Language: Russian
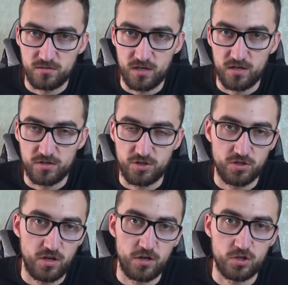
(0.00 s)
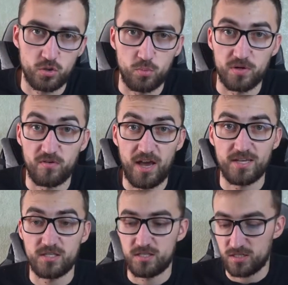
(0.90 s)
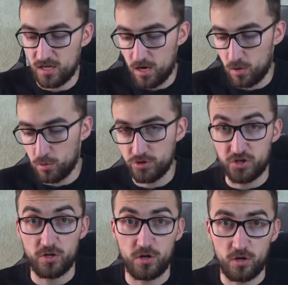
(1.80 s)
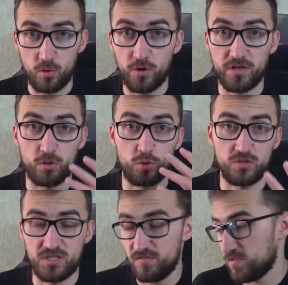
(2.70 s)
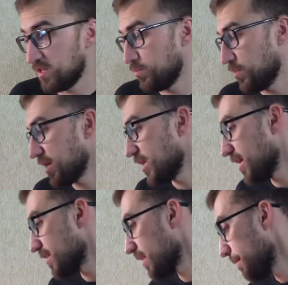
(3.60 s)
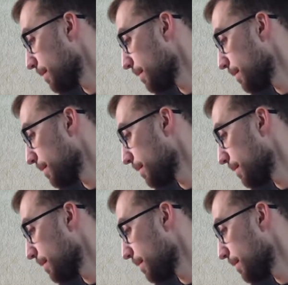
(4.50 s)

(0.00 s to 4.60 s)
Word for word: я считаю, что управляется очень легко, интуитивно и понятно.